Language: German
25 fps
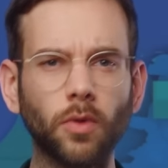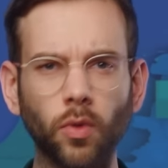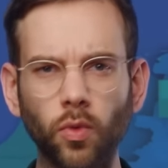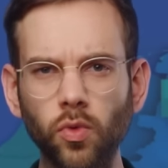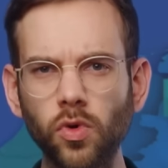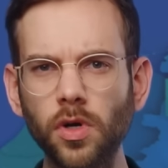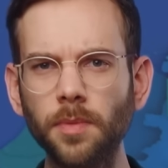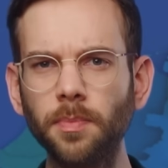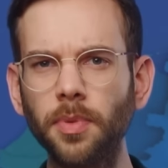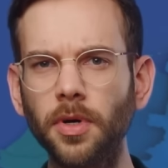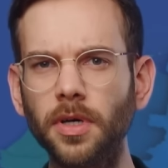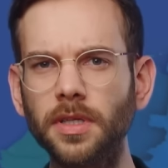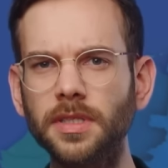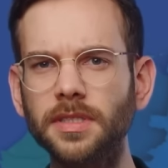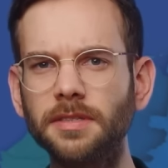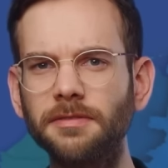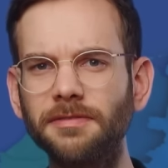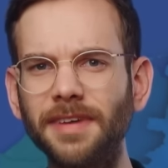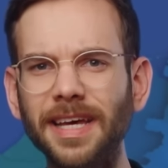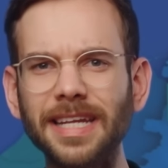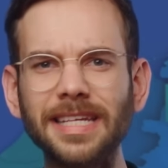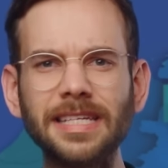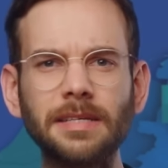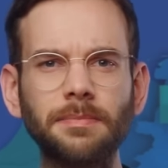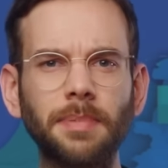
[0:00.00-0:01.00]
Ruhrpott
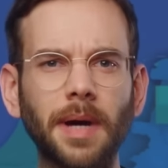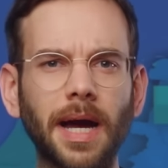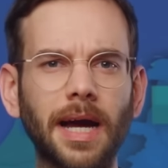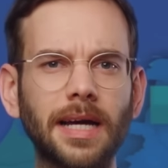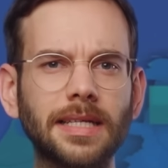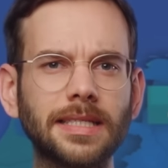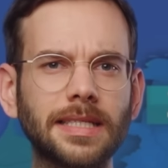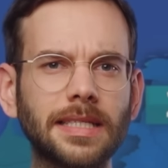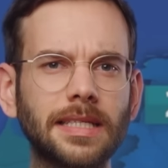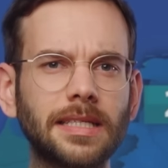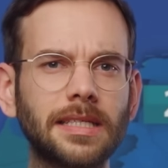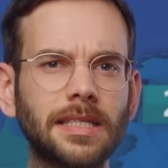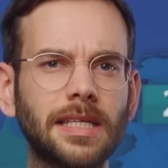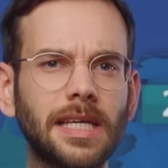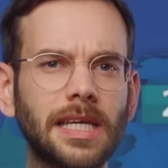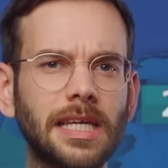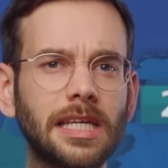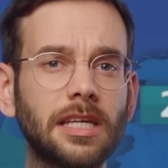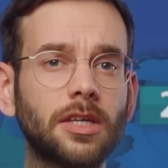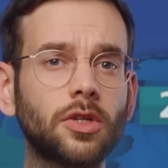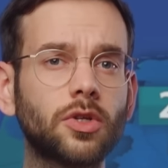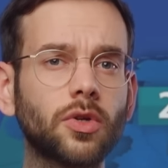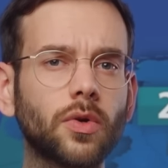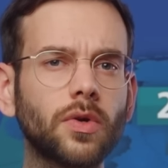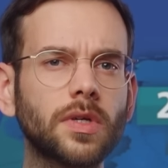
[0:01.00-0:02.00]
werden die Preise hingegen
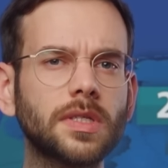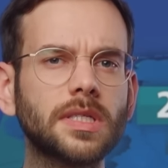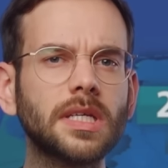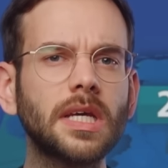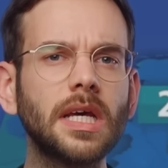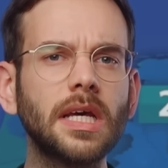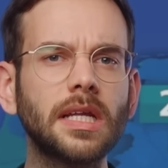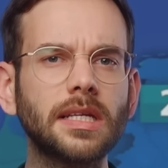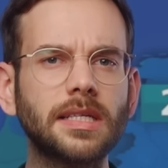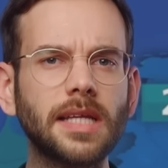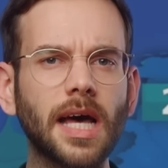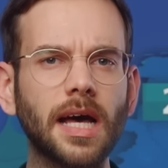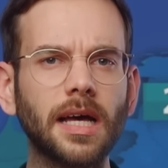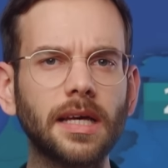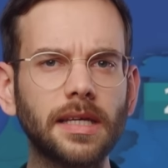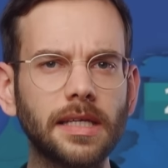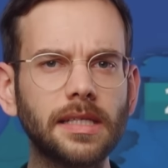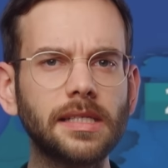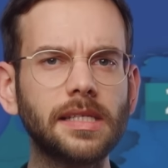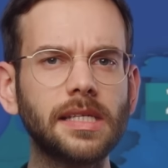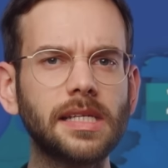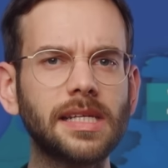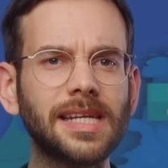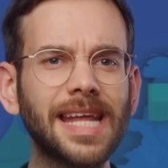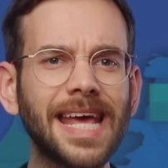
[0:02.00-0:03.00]
gedrückt, da
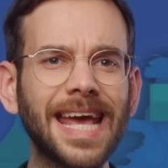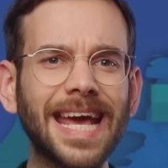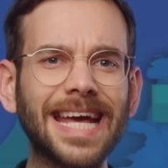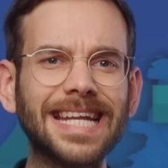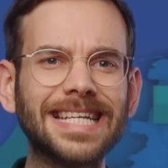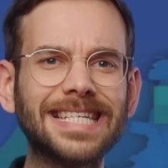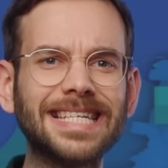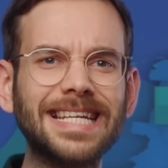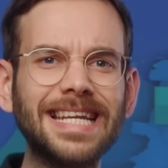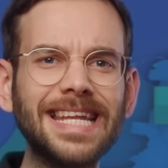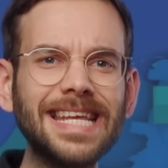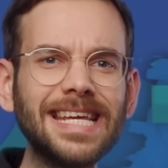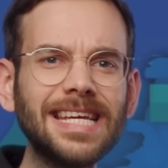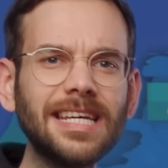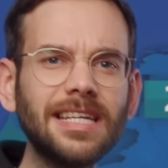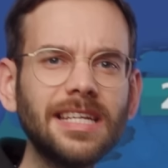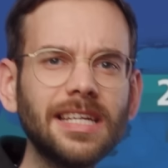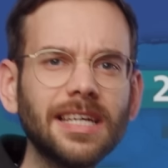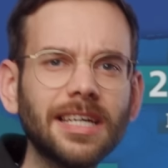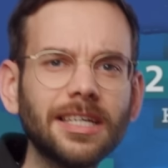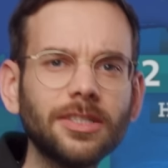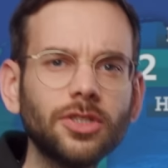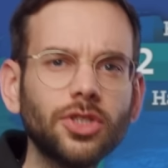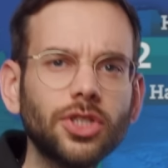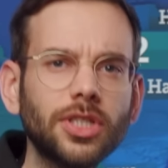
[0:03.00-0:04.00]
in den
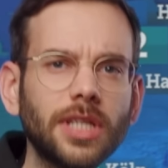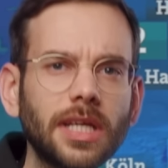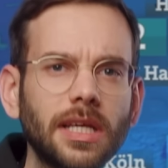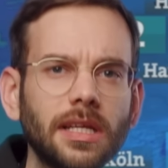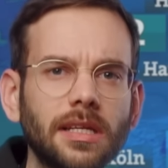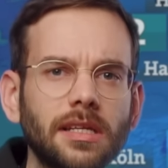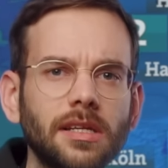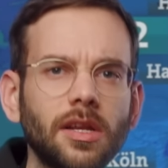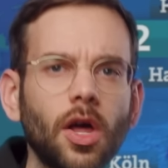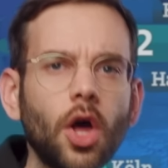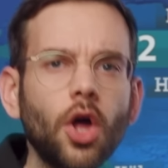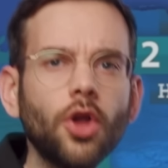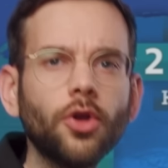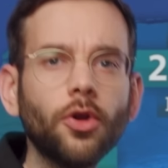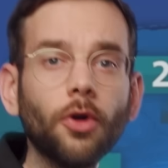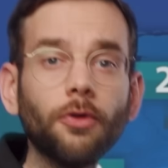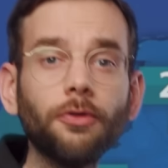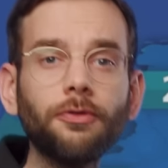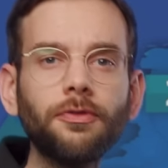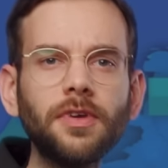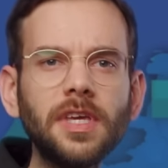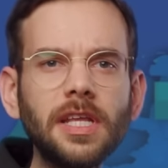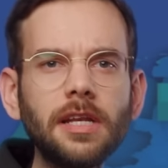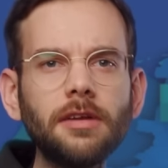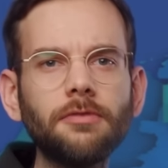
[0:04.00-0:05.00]
entlegeneren Städten noch
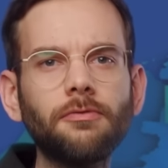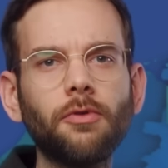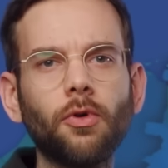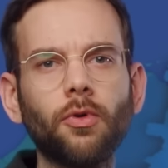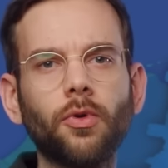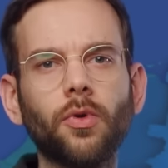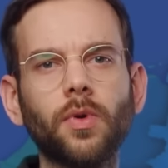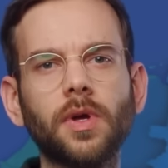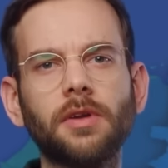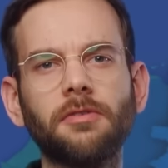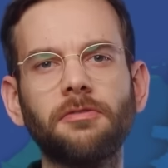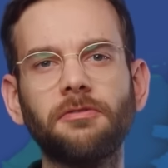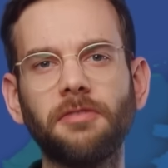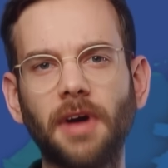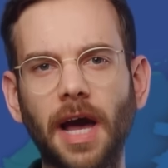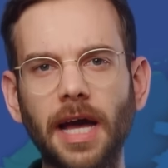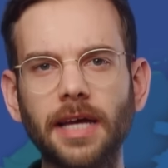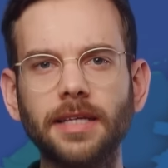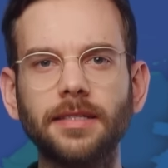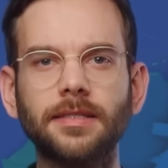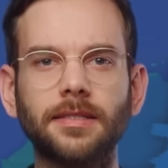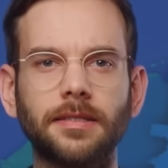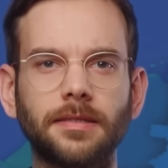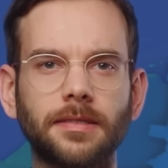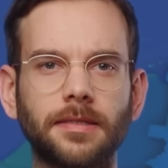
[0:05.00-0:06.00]
viele Wohnungen
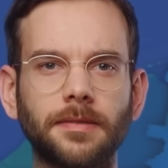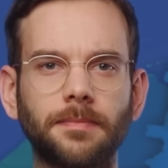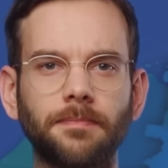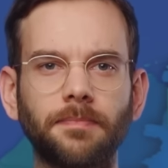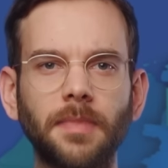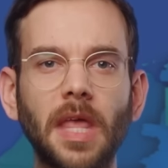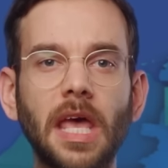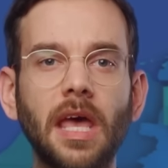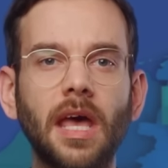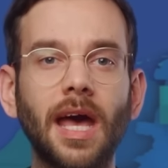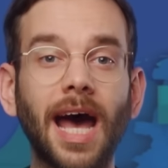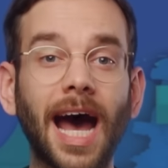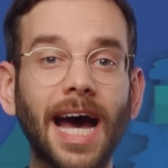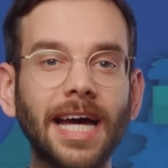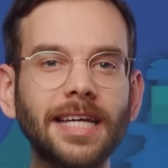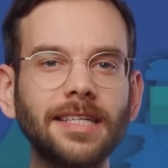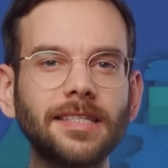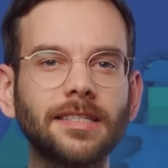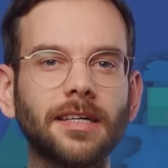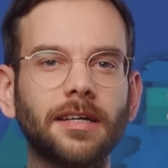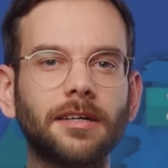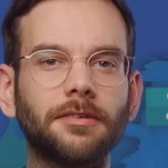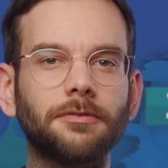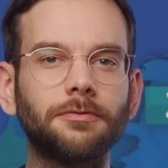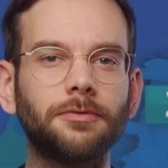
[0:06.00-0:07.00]
frei sind.
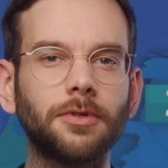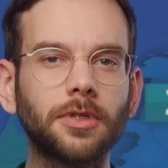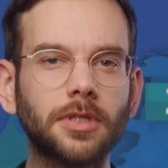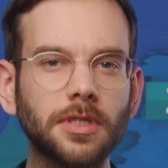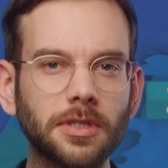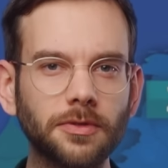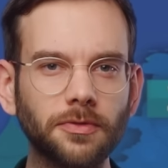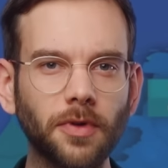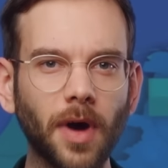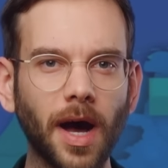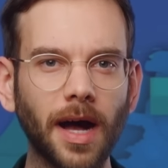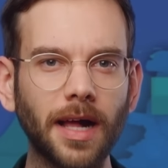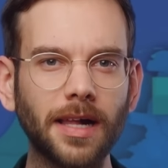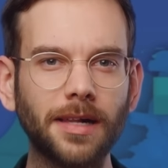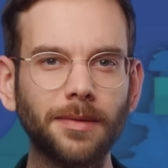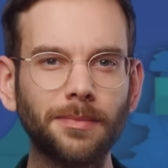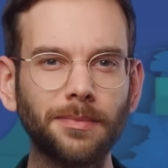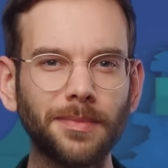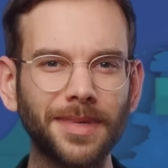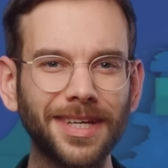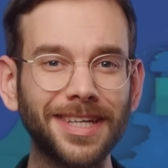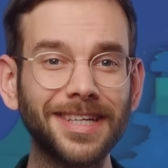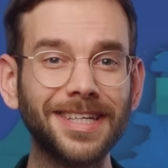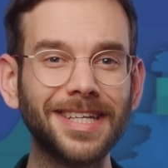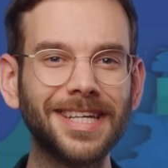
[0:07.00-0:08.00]
Heiter wird es vor
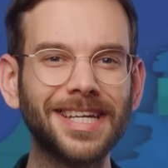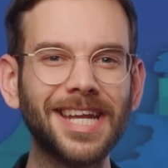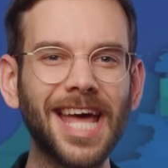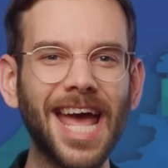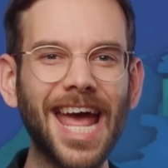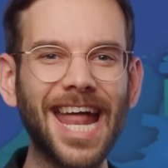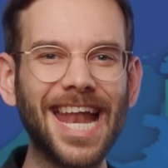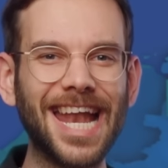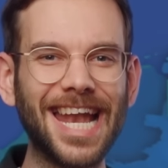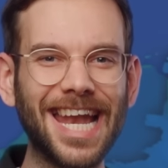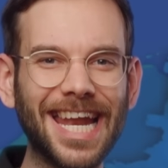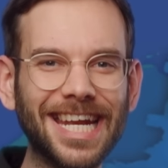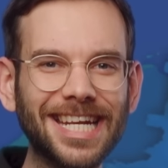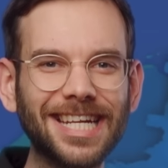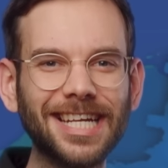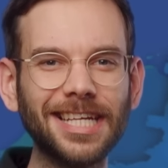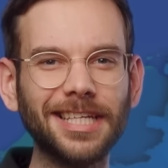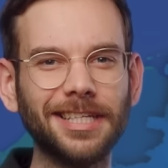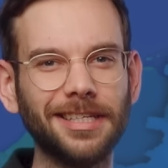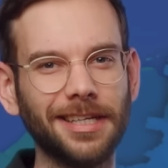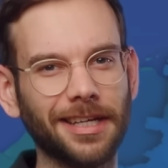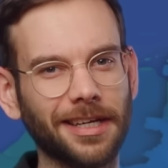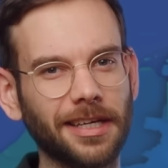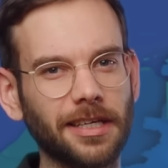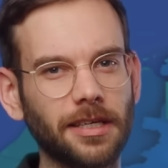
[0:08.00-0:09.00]
allem in den
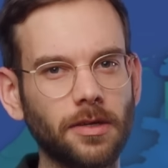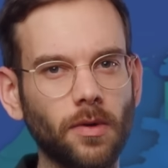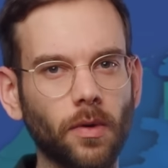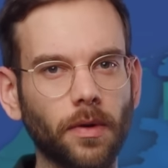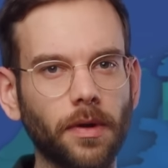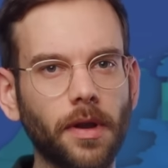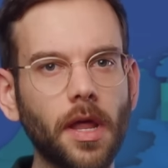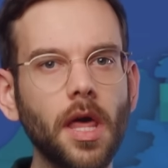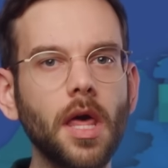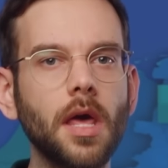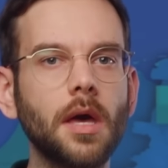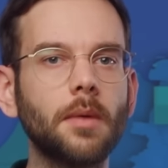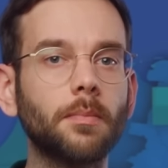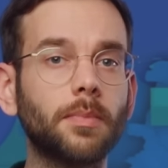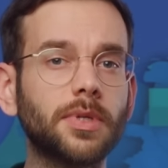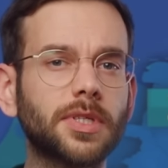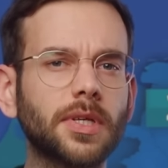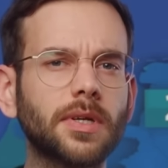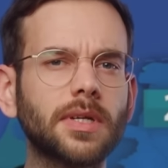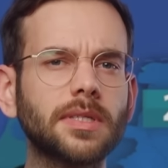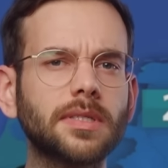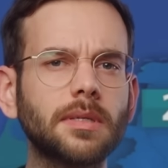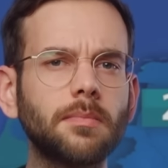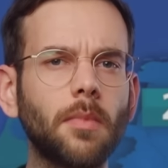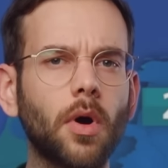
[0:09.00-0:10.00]
ländlichen Regionen.
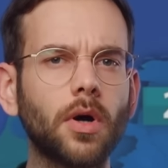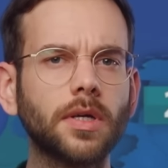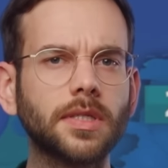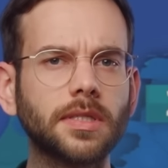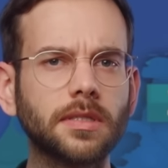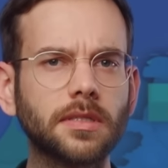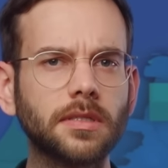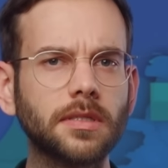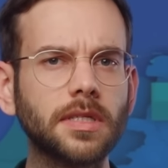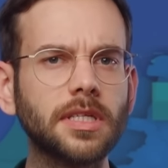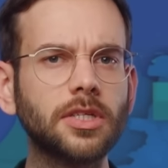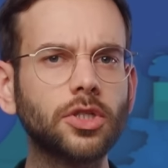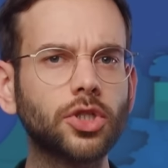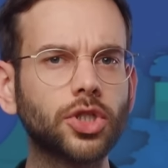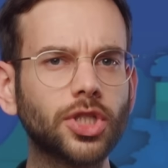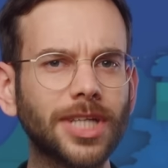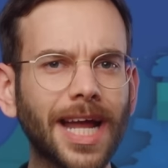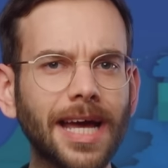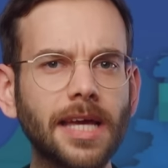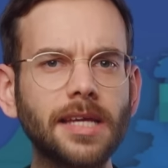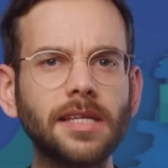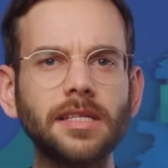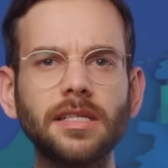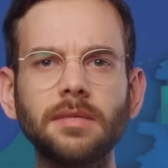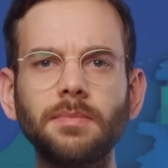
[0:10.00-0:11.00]
Besonders im Osten
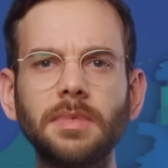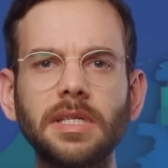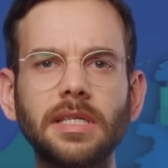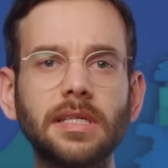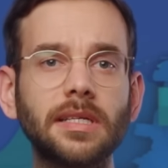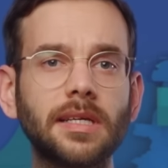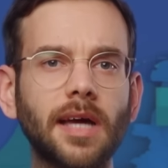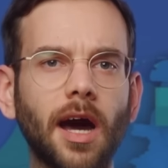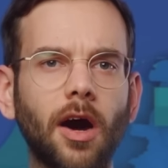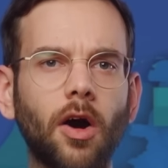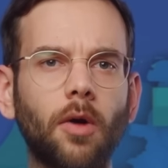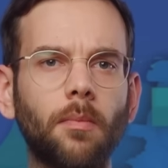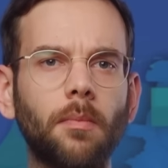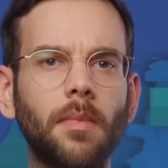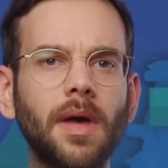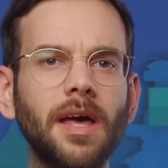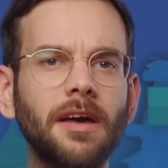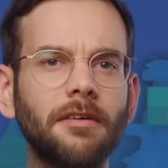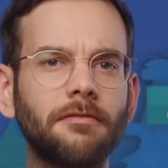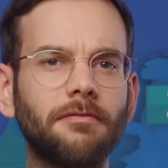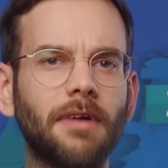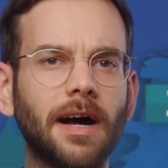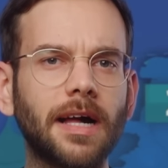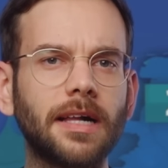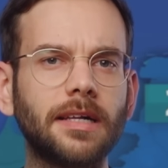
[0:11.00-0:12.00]
steigen die Mieten kaum,
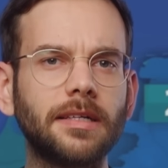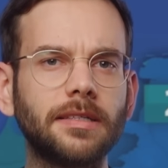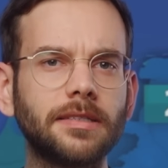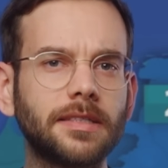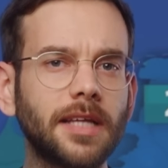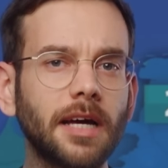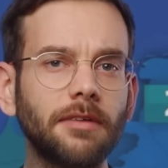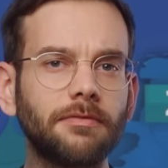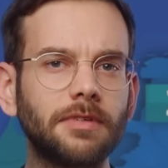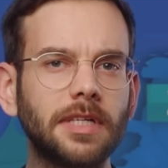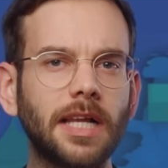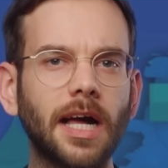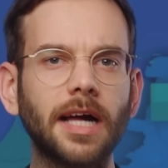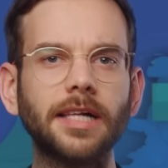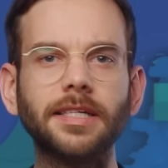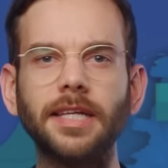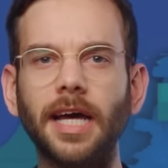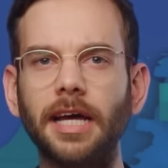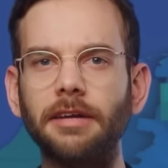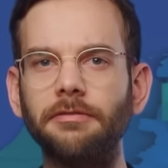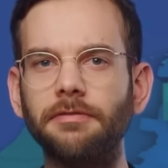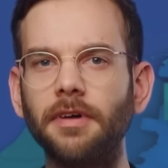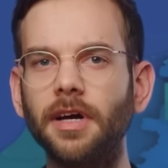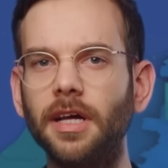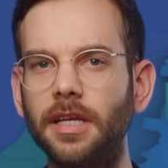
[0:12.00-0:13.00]
weil da will halt
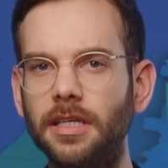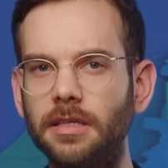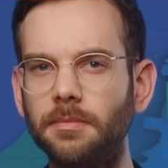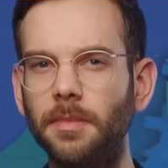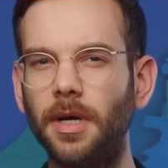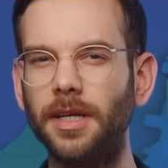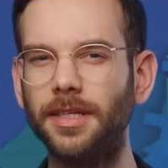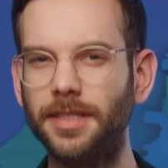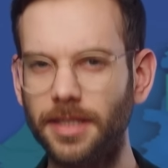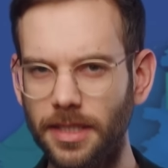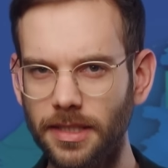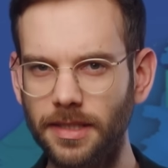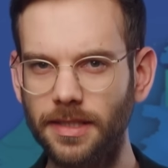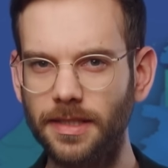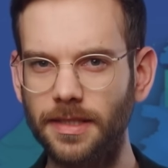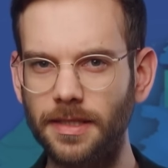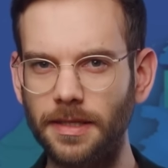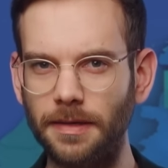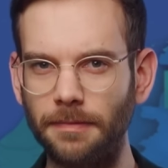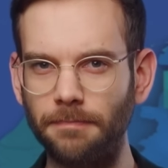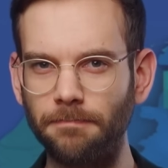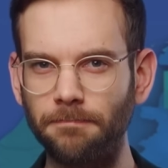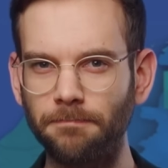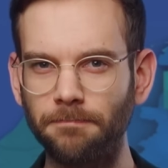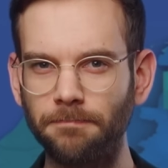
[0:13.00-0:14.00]
einfach niemand
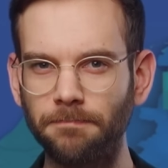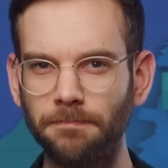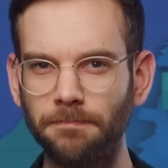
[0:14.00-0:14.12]
hinziehen.